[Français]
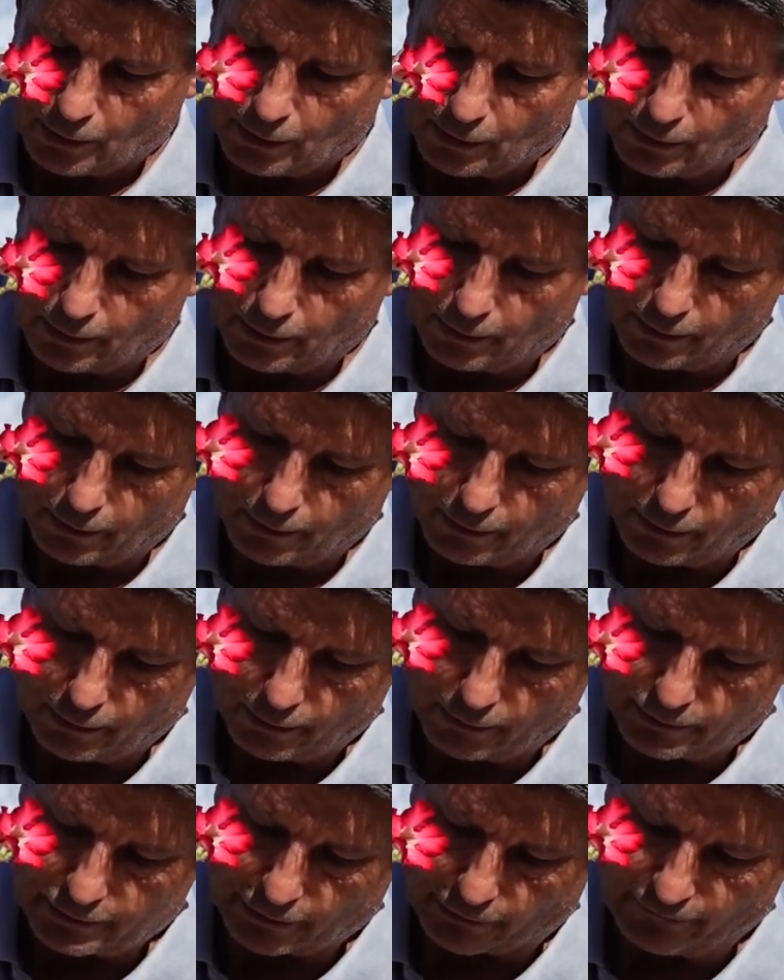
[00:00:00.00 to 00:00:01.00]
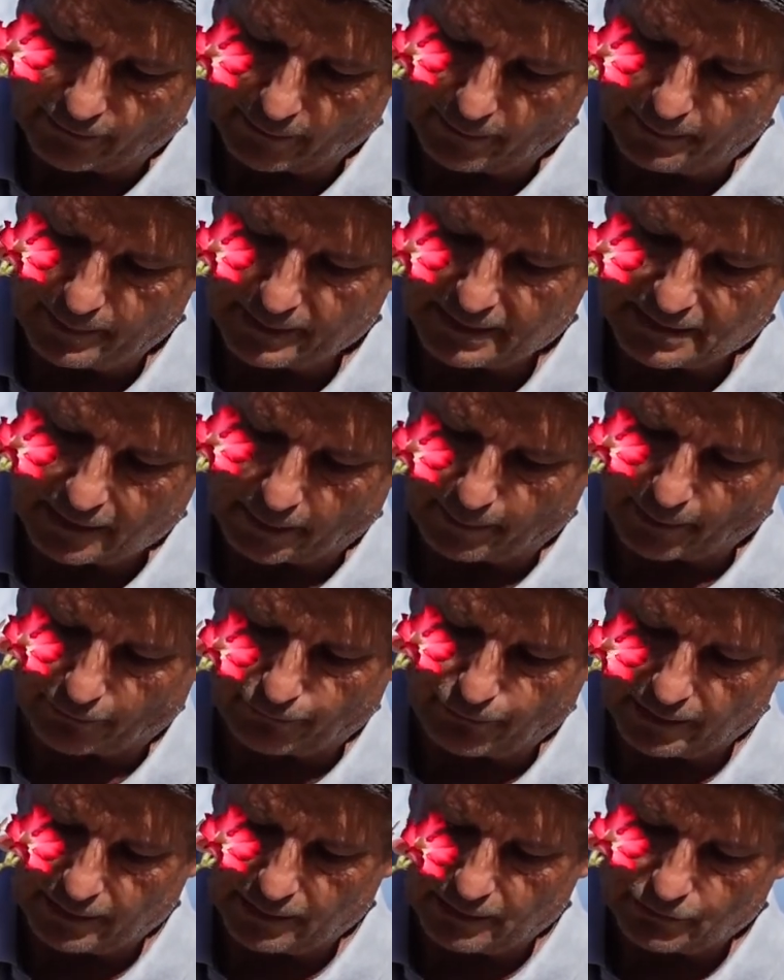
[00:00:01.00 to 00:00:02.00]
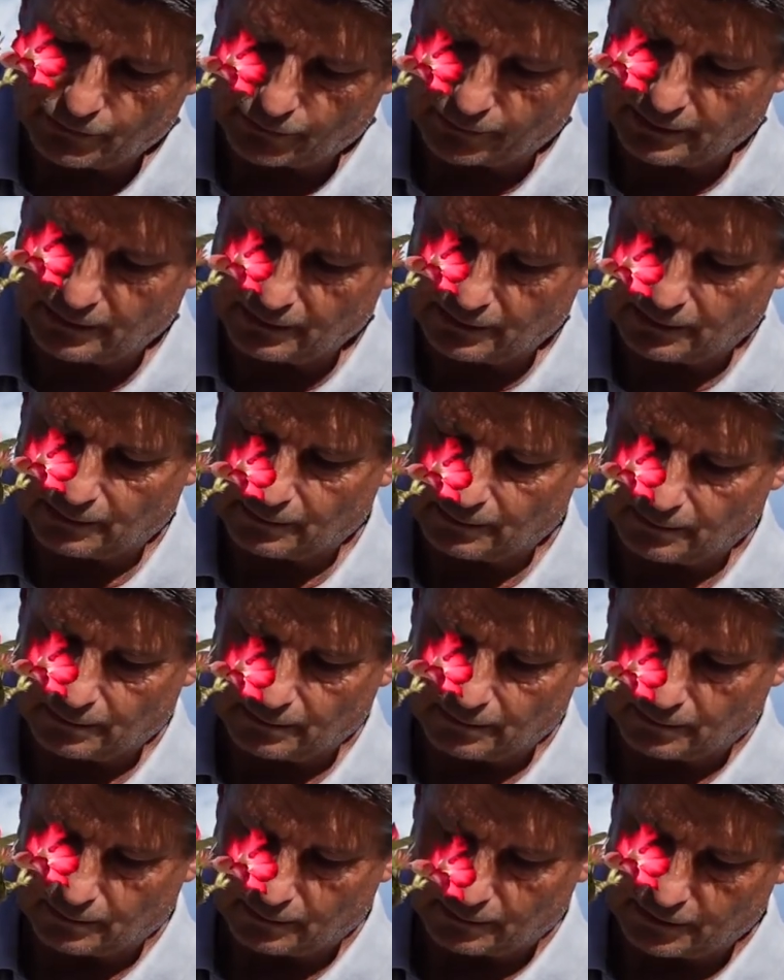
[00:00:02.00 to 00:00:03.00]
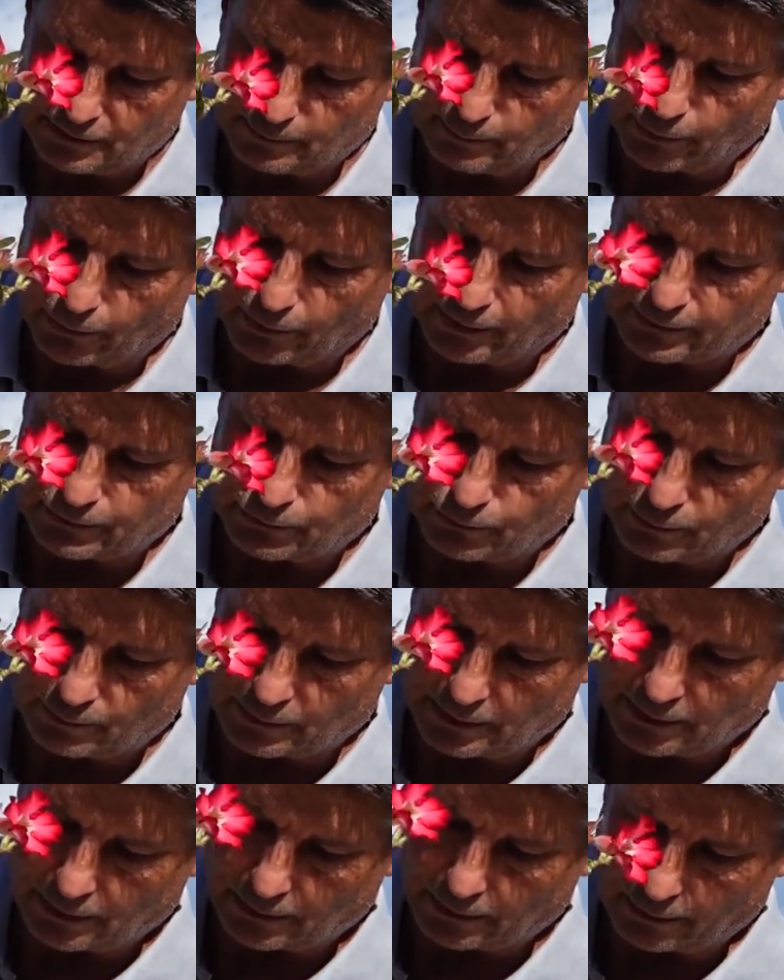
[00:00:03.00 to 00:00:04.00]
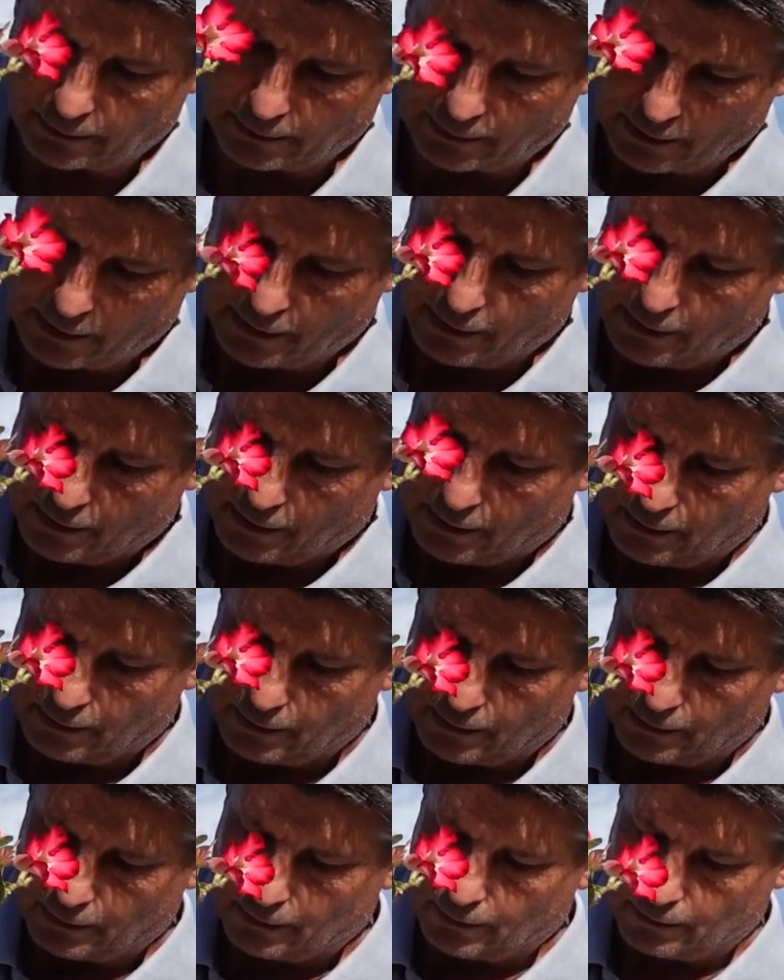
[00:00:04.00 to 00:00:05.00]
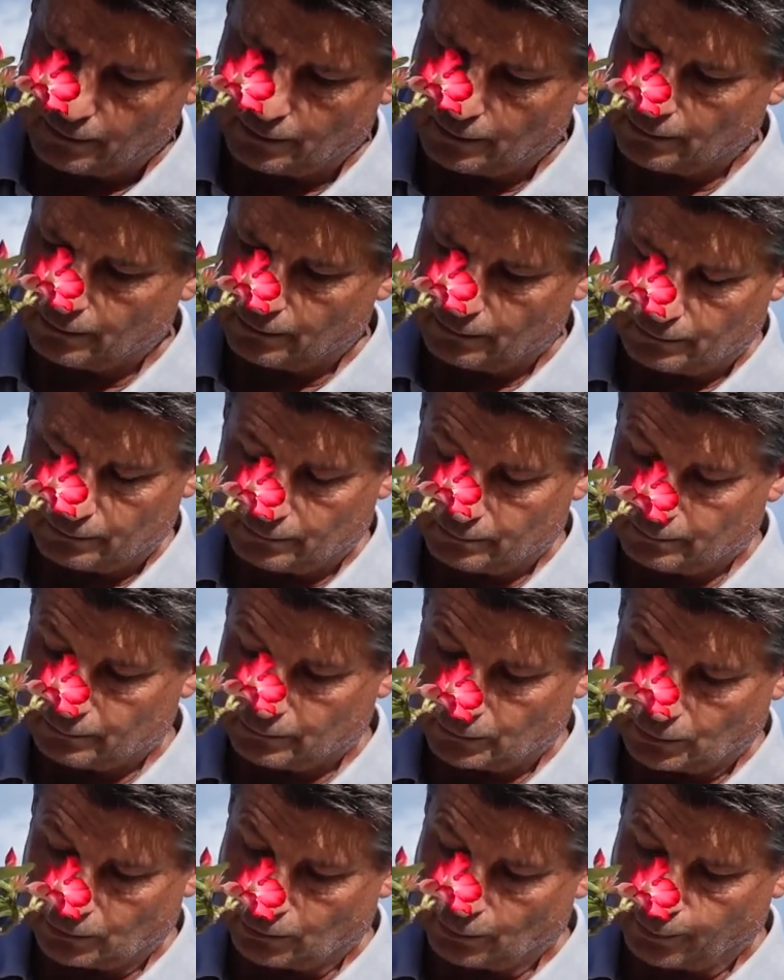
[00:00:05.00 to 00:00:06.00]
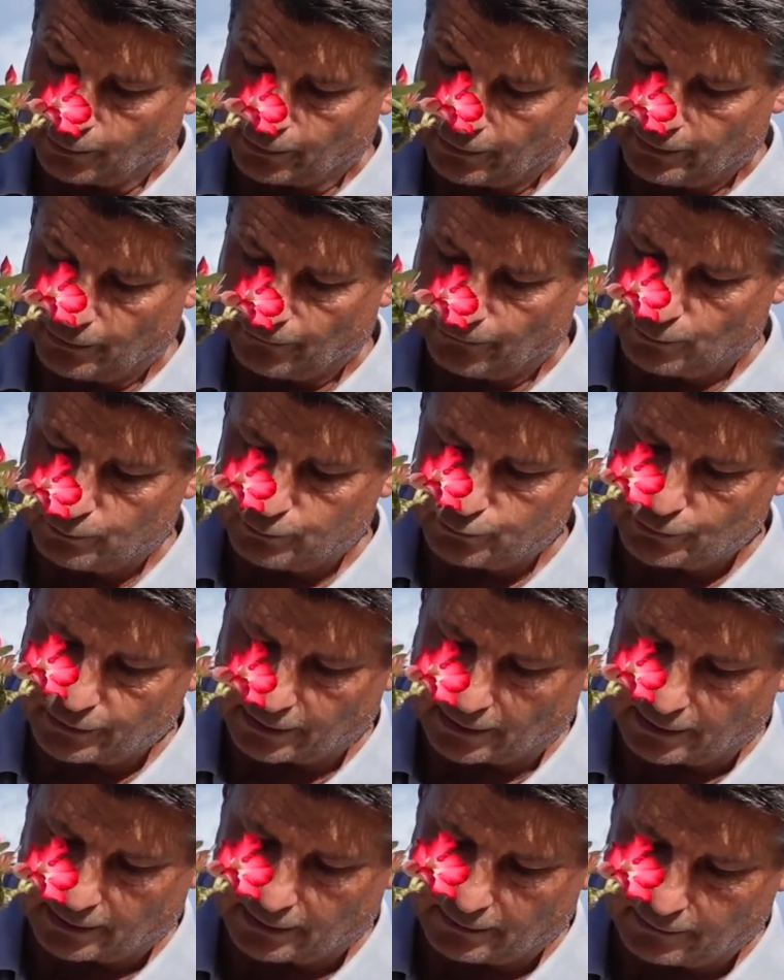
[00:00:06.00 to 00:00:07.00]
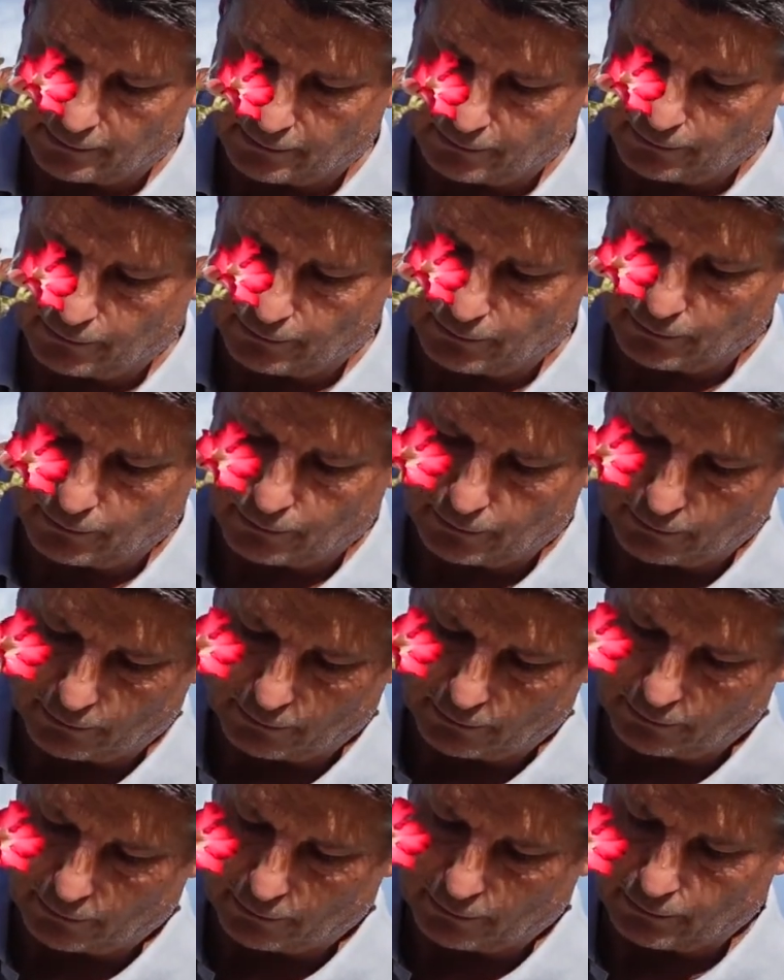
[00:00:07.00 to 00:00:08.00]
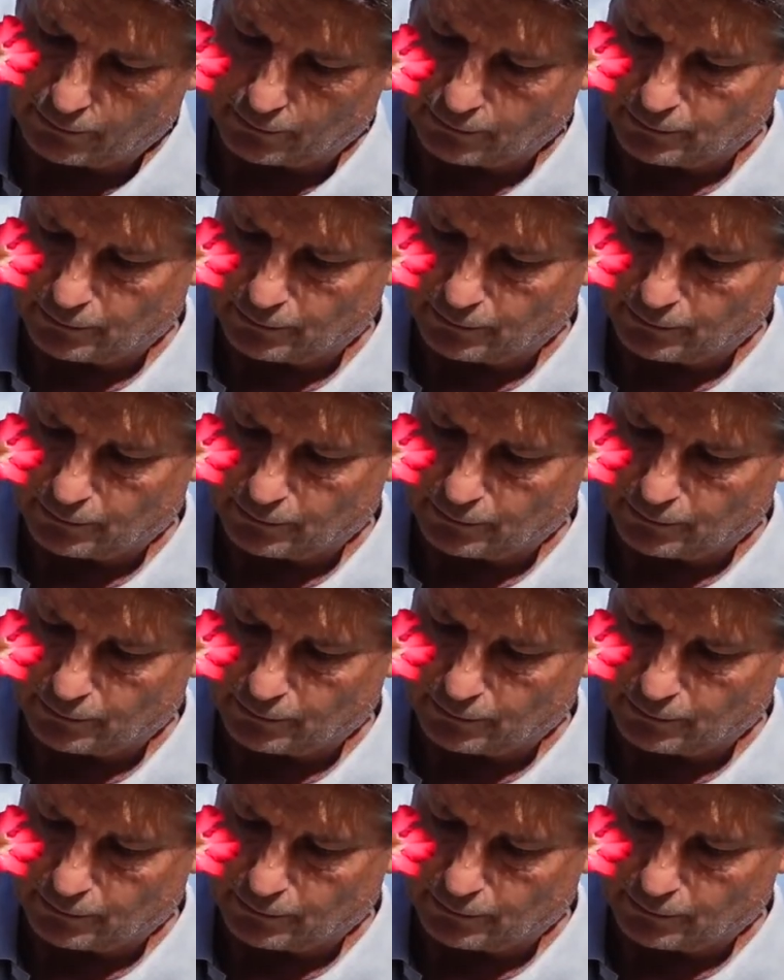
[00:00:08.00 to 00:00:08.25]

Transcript: ça fait bizarre parfois, il y a des gens qui, qui, là-dessus, mais euh, reprenez vos bouquins euh, de, euh,